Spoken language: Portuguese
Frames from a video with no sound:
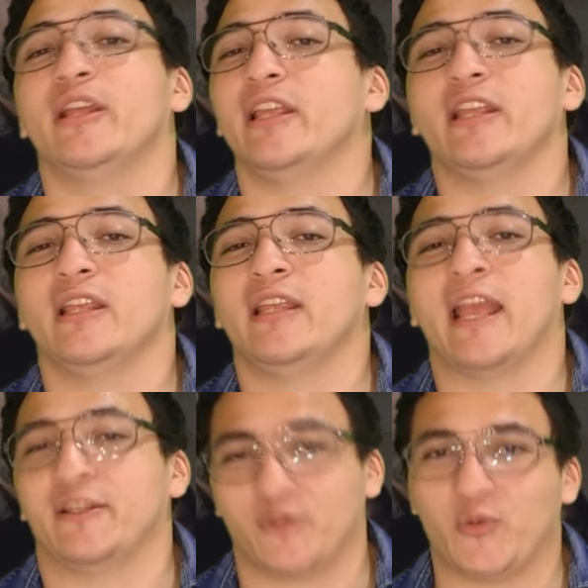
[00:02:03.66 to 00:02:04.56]
e, e,
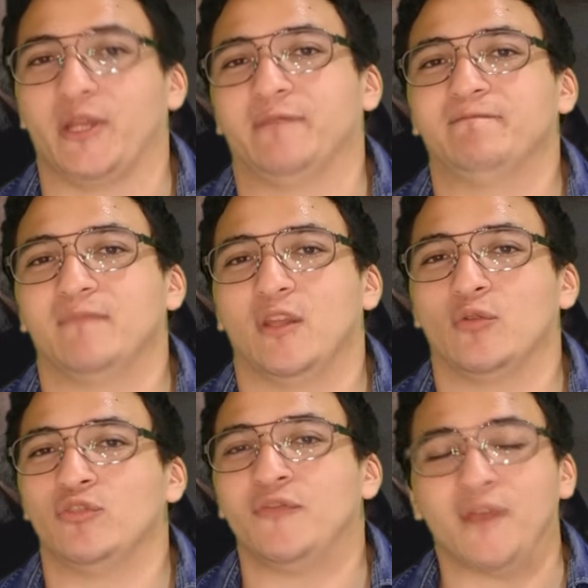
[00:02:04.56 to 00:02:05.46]
é isso aí.
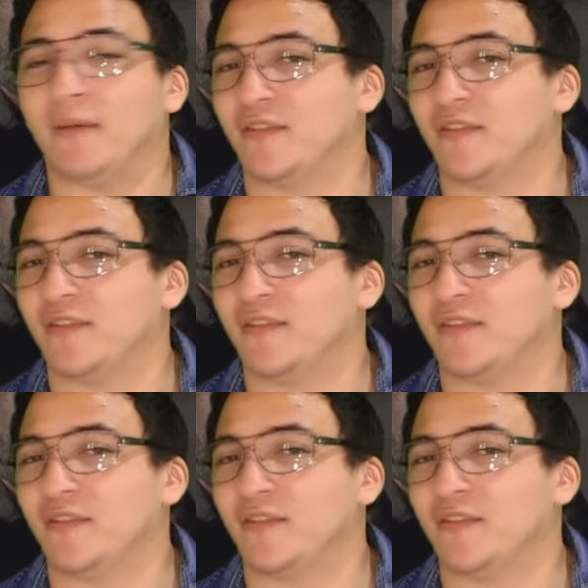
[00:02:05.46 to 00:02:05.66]
Eu devia